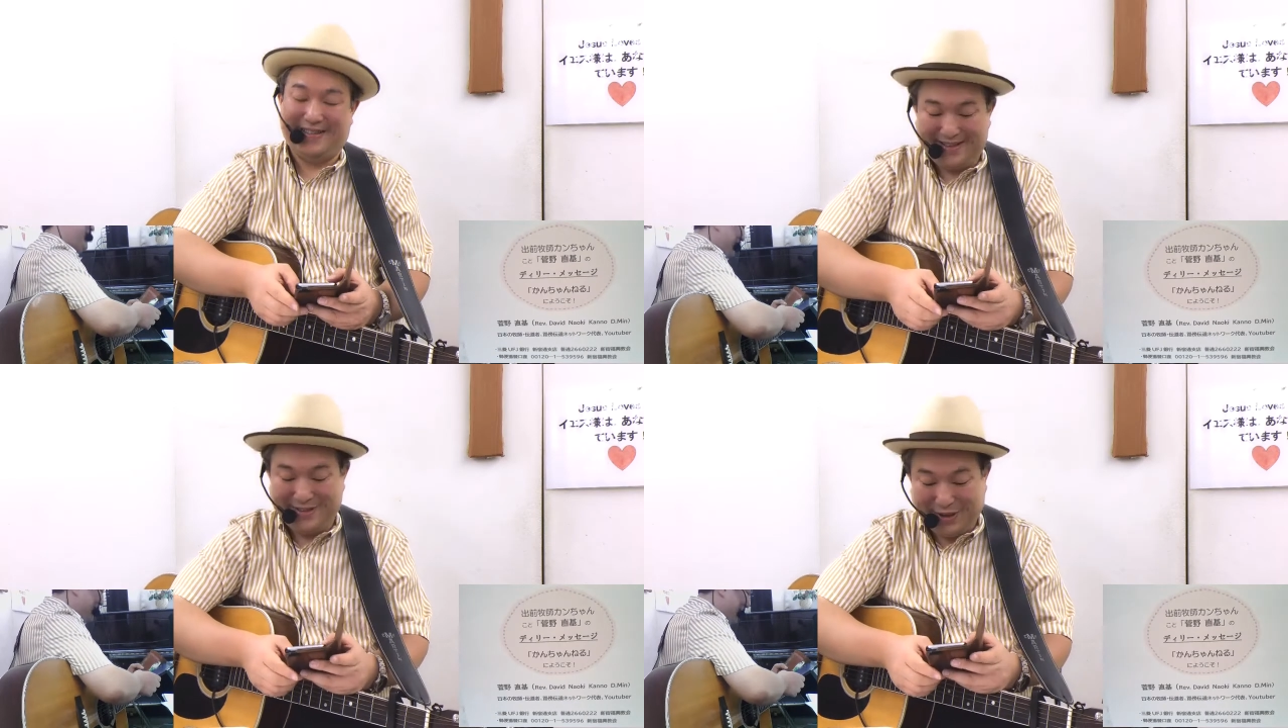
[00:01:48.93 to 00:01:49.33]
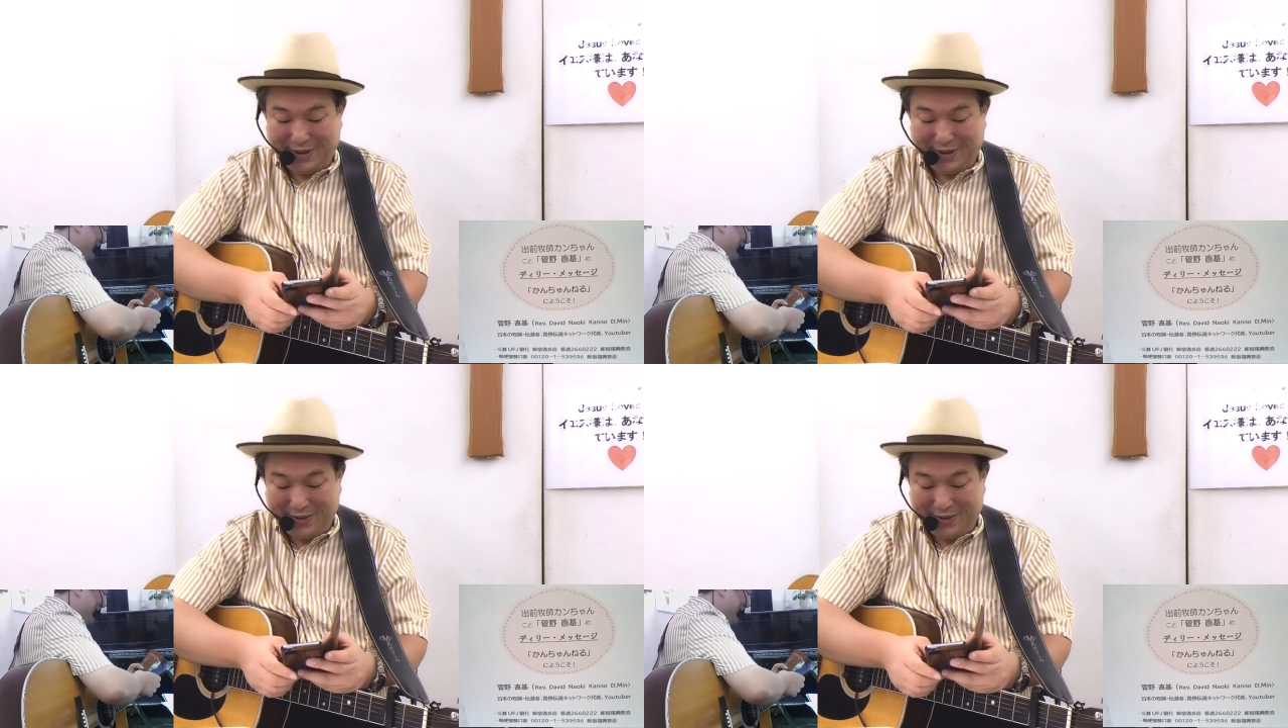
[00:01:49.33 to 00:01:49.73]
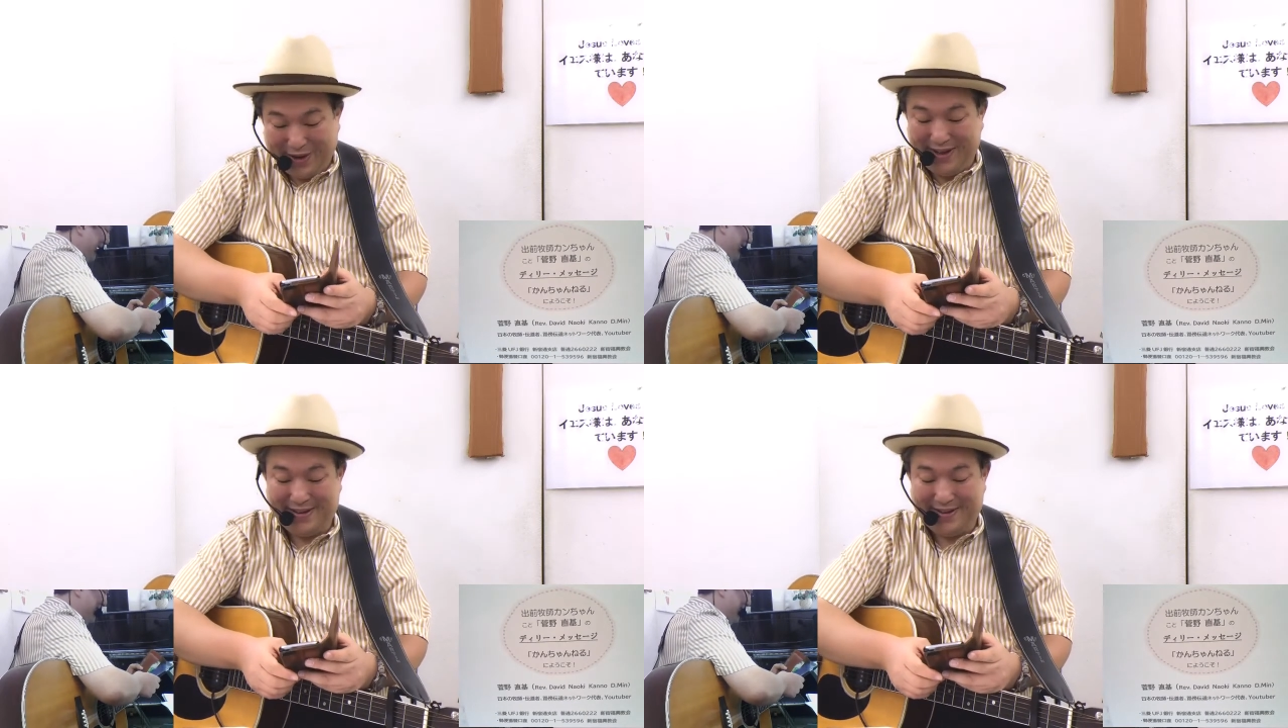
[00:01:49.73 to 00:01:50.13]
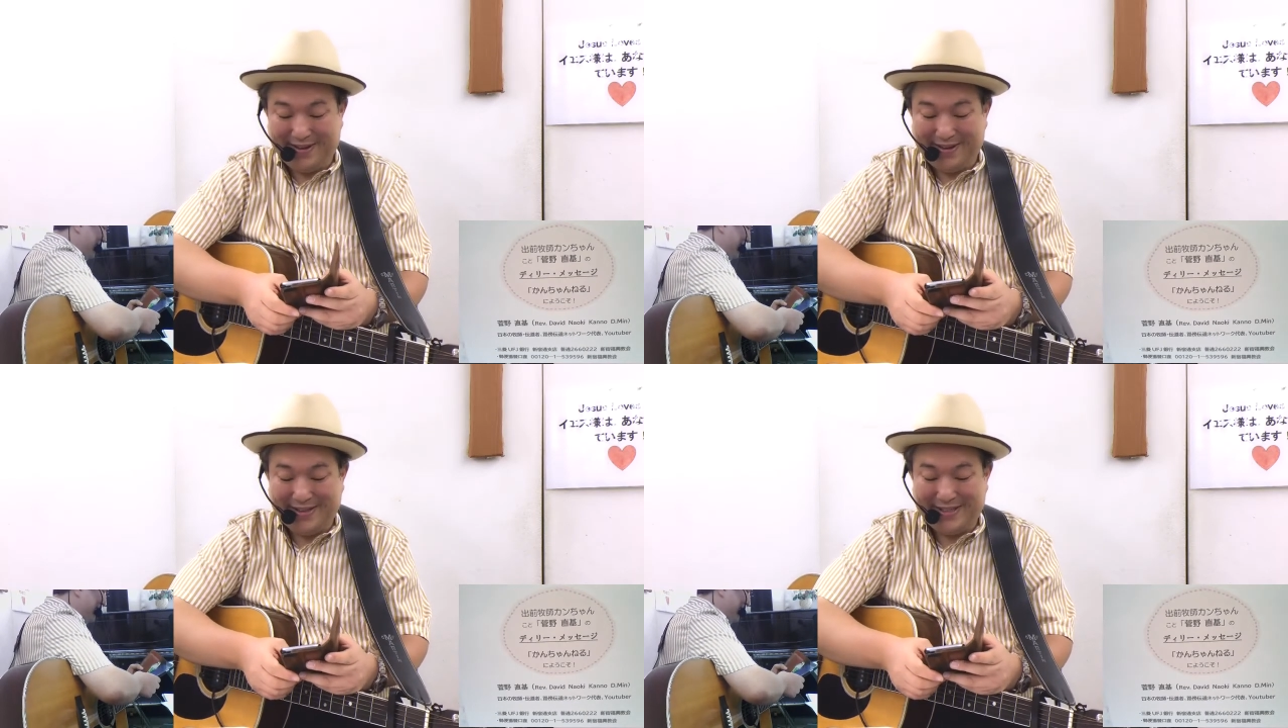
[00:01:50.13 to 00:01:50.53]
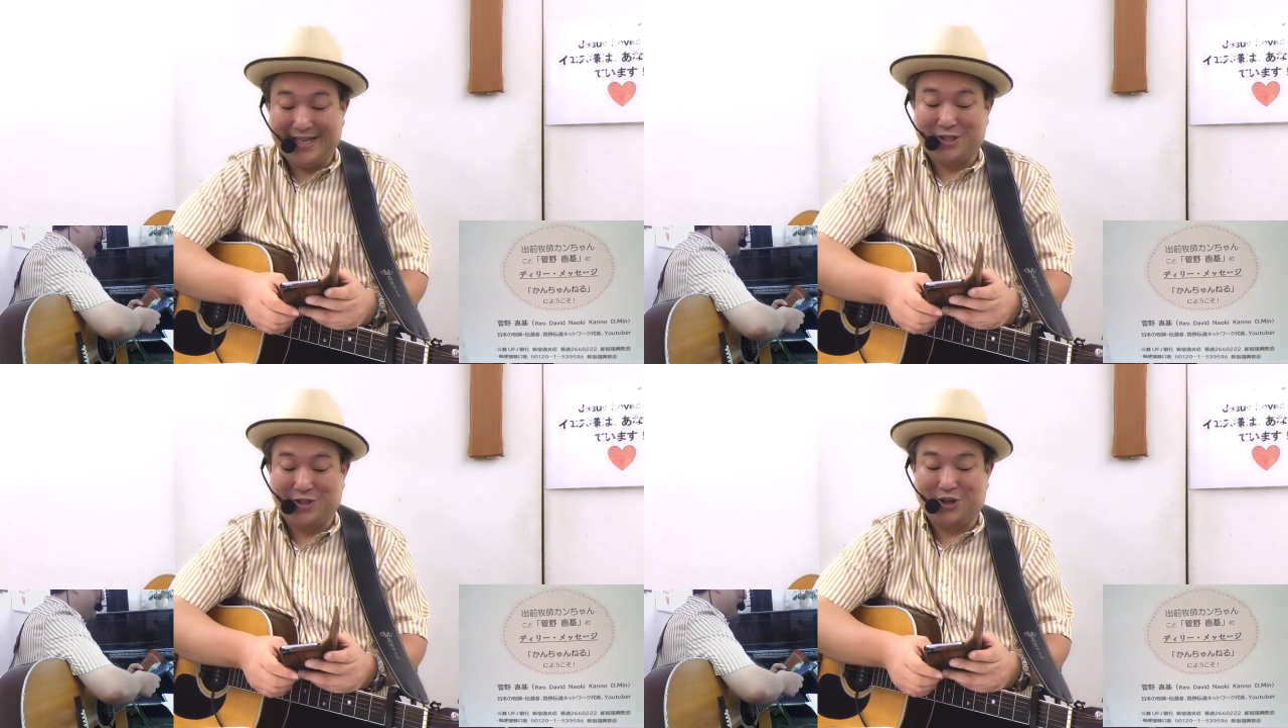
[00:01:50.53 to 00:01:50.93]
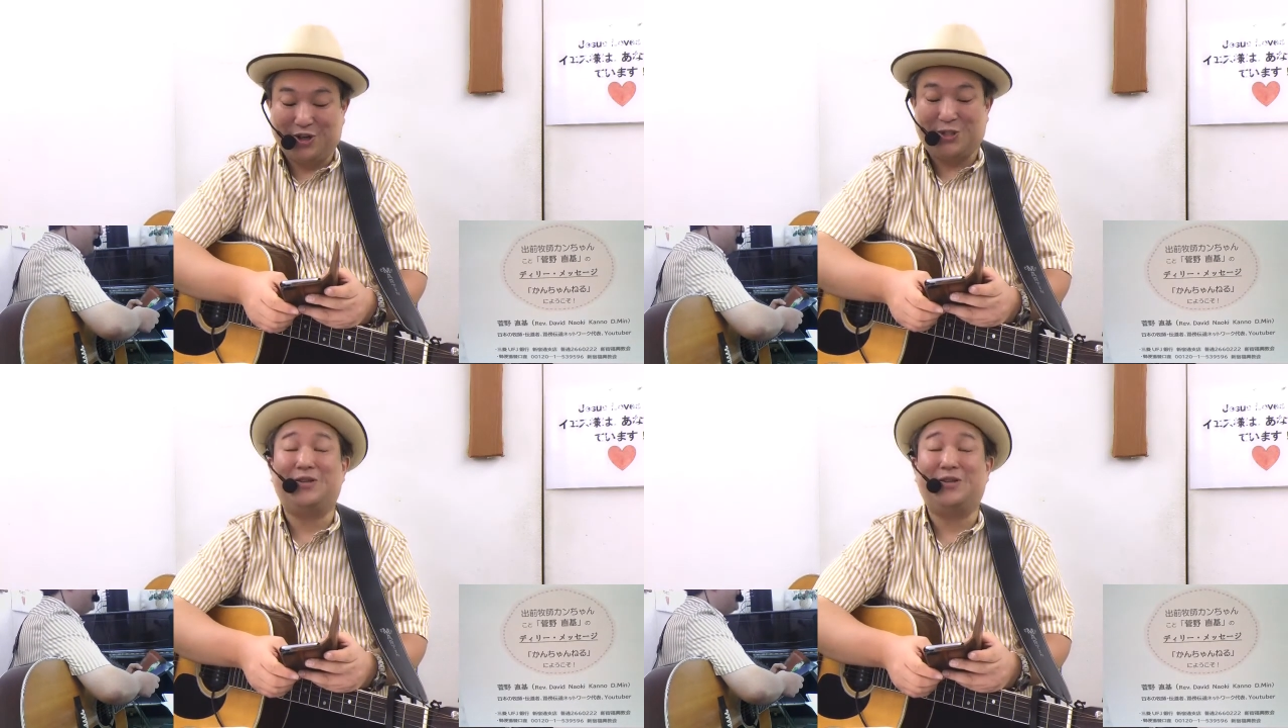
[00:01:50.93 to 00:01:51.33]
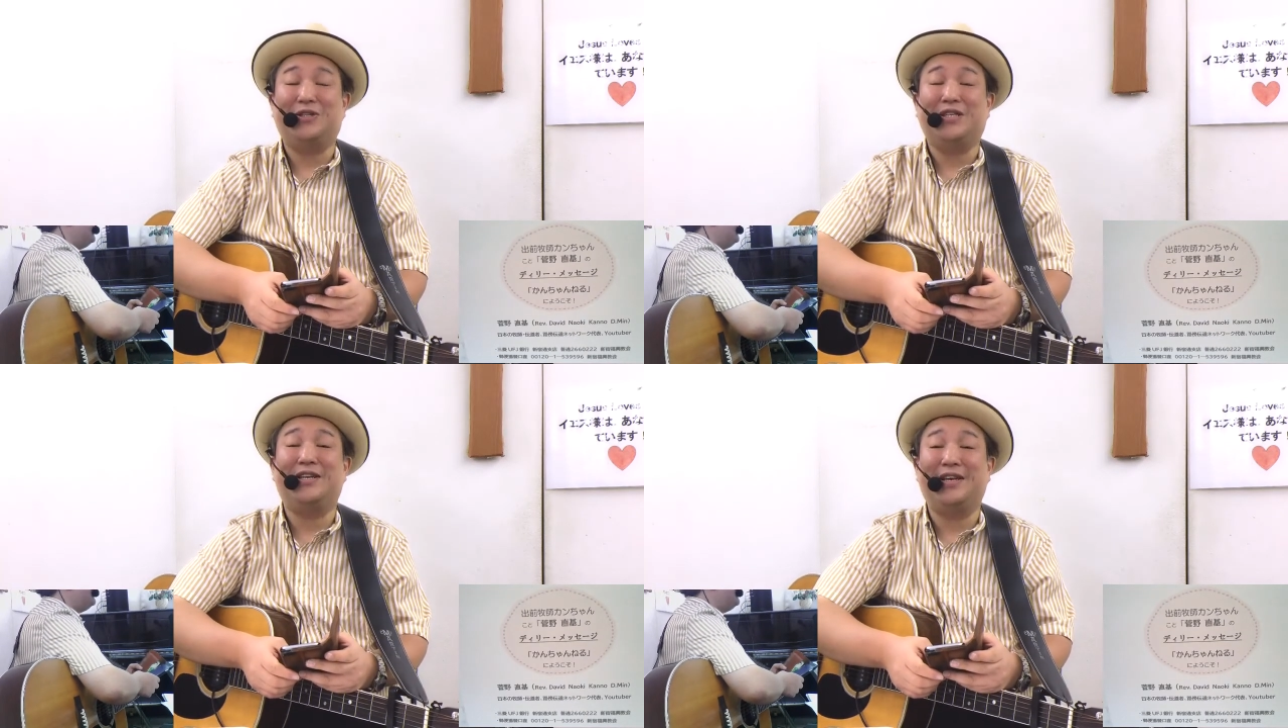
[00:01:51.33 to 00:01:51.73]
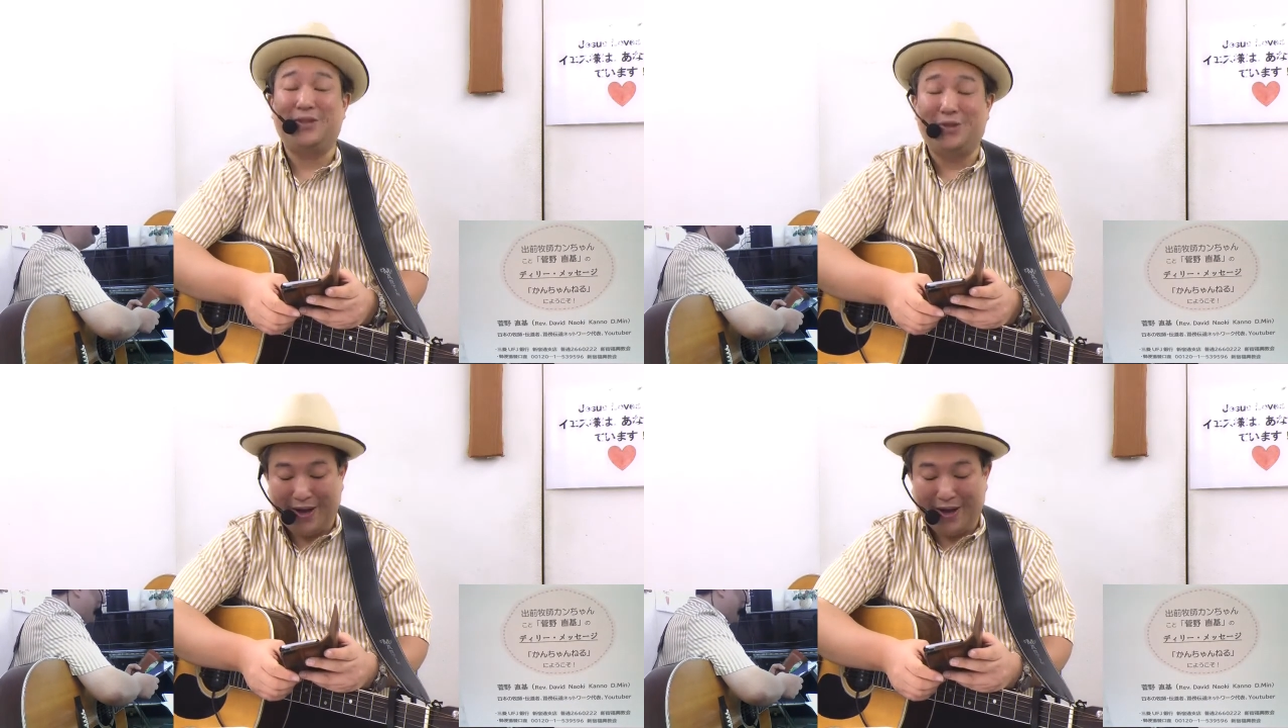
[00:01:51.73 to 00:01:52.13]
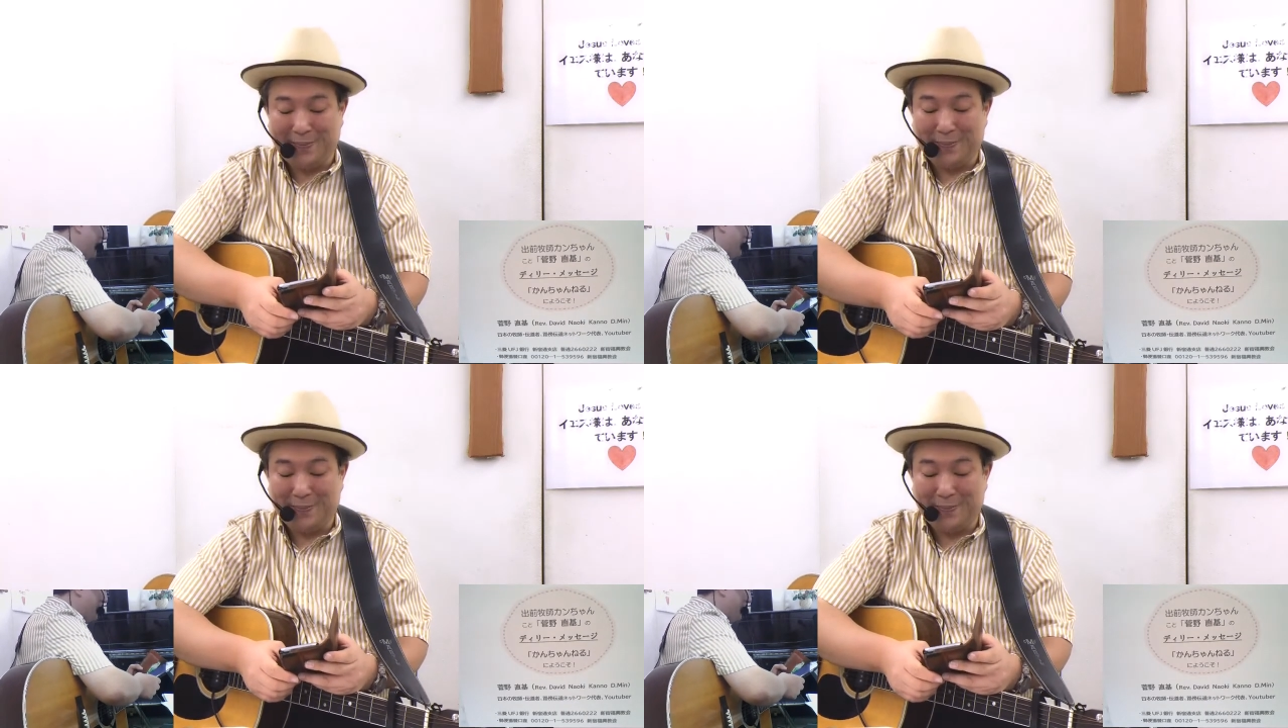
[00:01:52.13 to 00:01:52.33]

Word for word: それは聖書が教える人間とは